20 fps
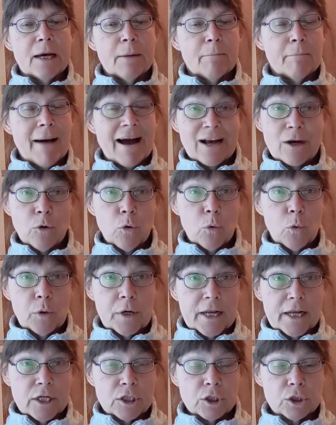
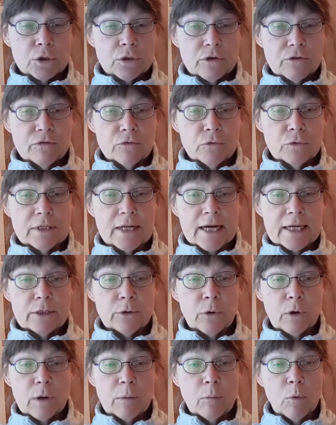Makronährstoff und
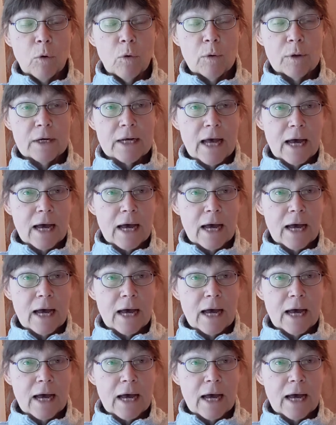ein Hormon,